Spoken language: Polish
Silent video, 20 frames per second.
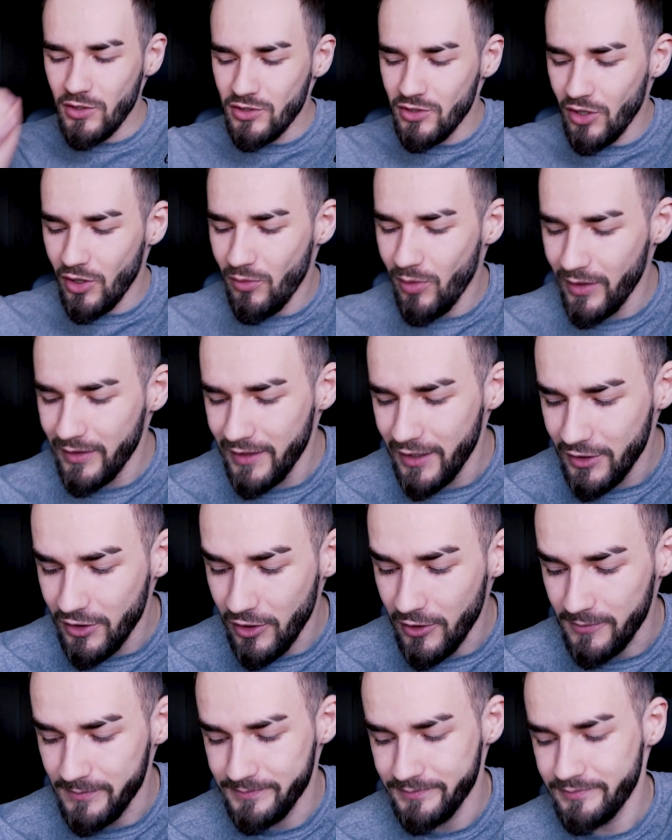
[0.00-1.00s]
To jest dokładnie
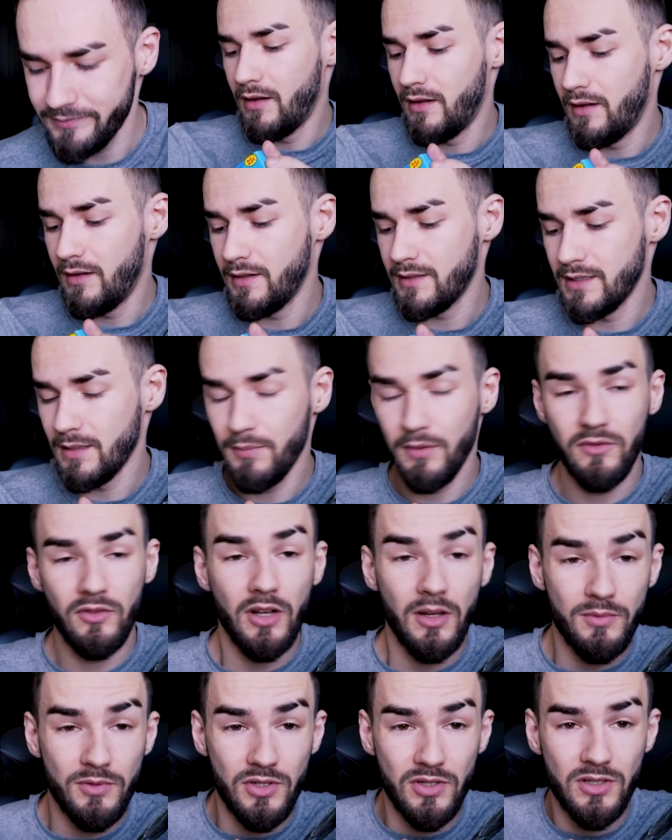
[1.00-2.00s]
to. E, jest na
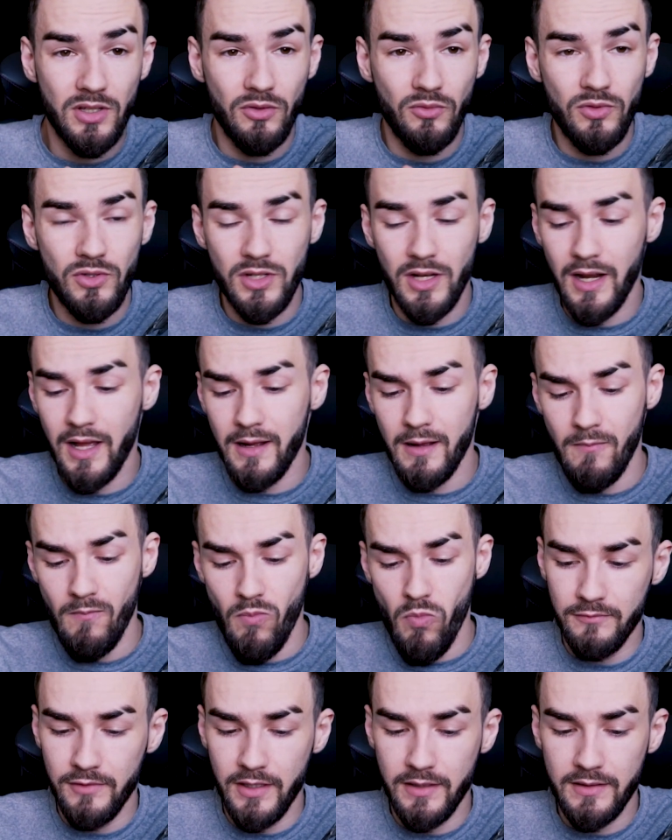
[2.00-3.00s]
pewno lepszy niż ten długi żelek,
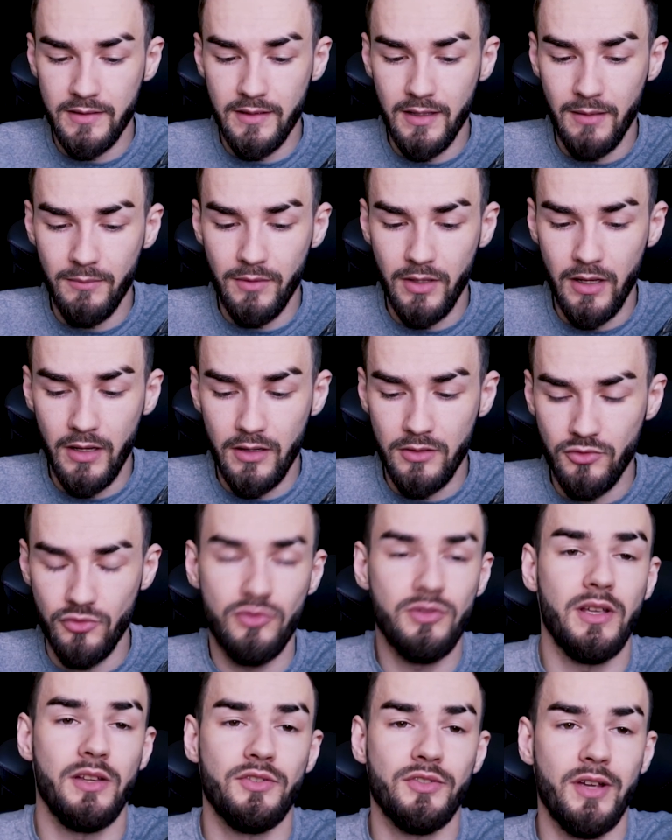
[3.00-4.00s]
więc dla mnie
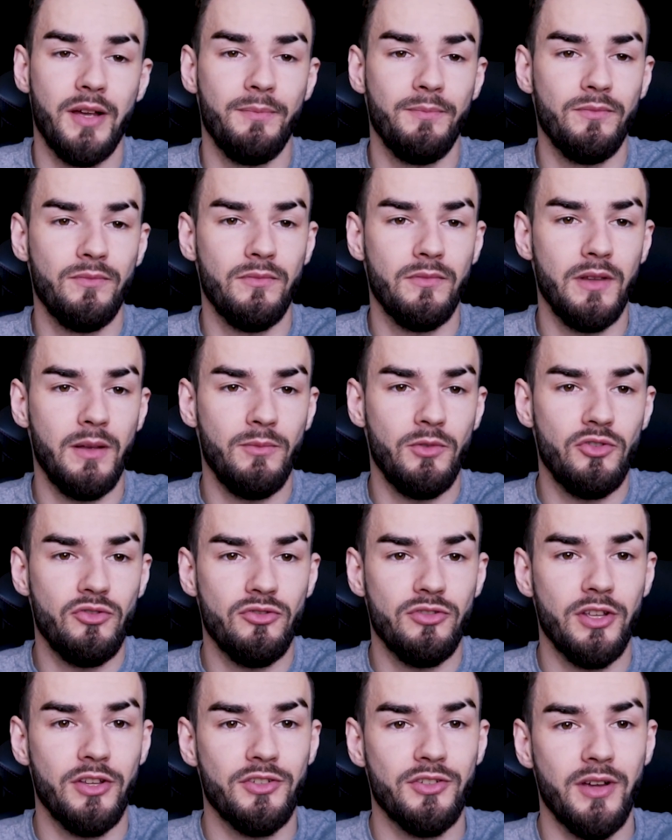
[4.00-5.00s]
szósteczka. Dla mnie
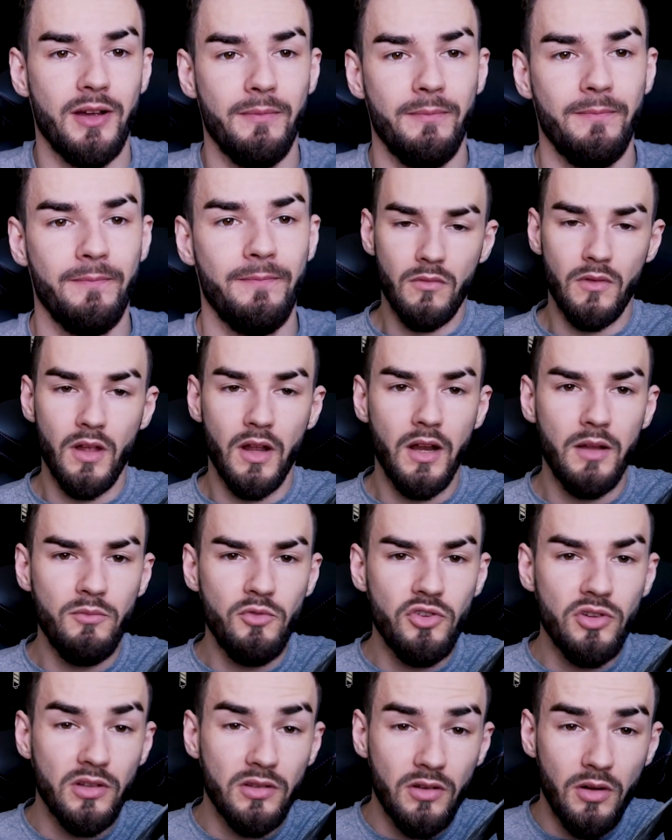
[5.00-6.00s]
szósteczka. Dalej
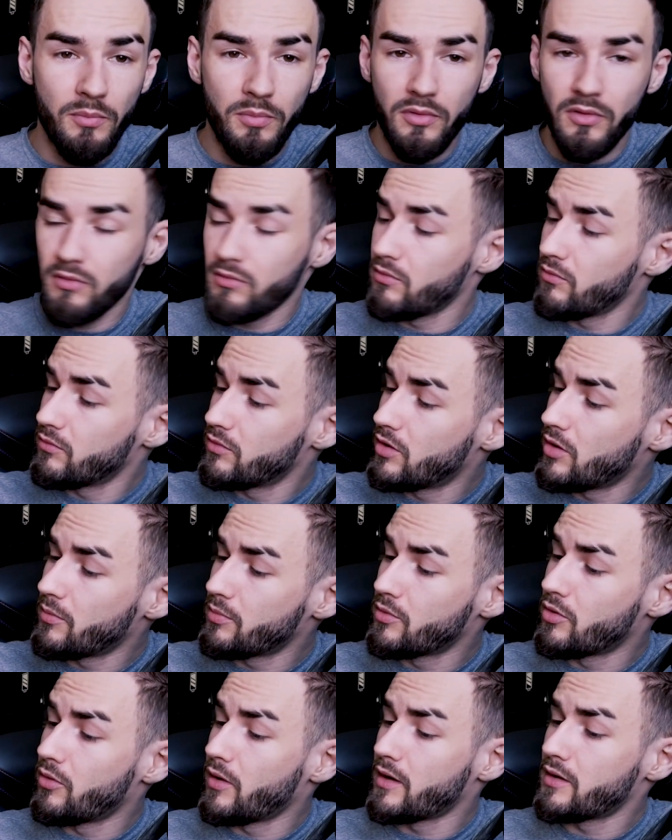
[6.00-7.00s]
mi się dropnął,
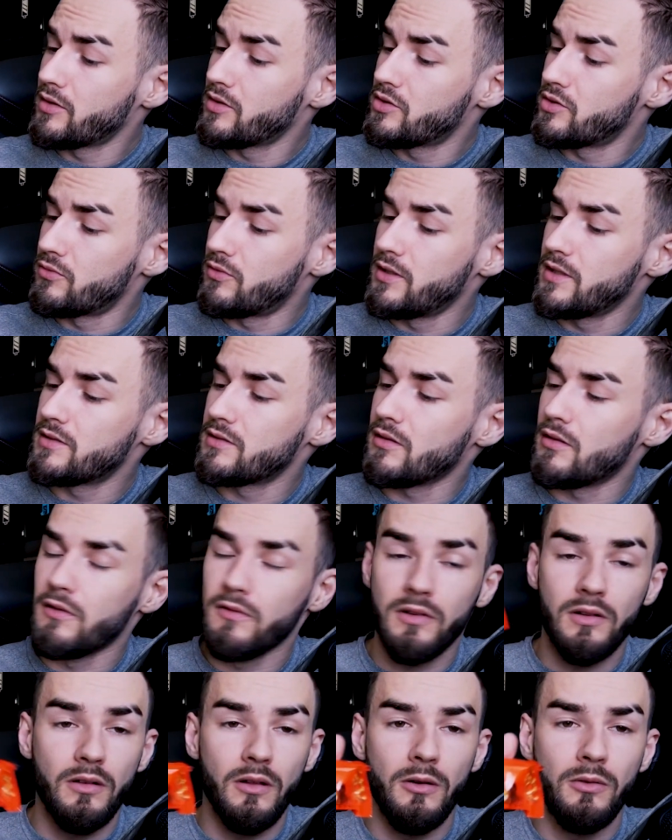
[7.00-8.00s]
jakiś Reese
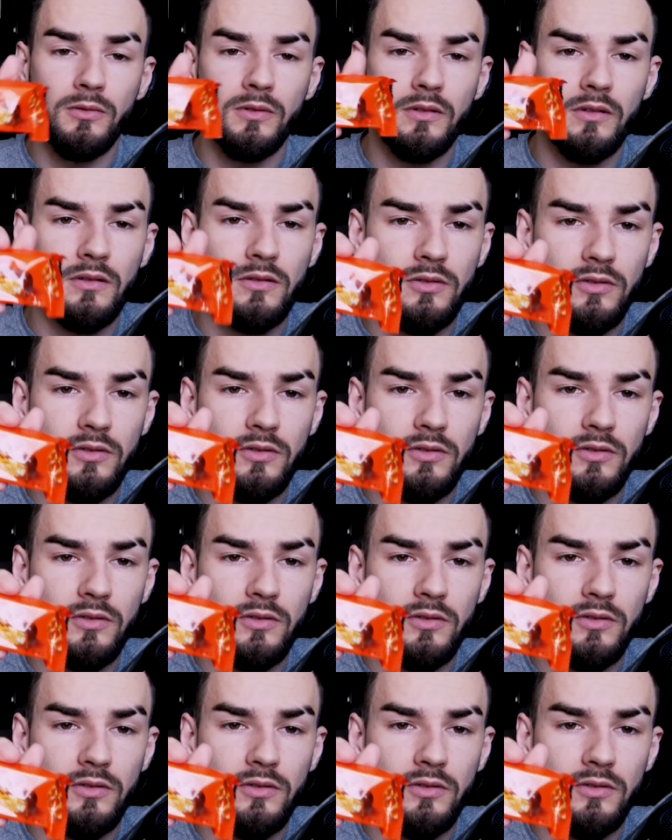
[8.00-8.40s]
Overload,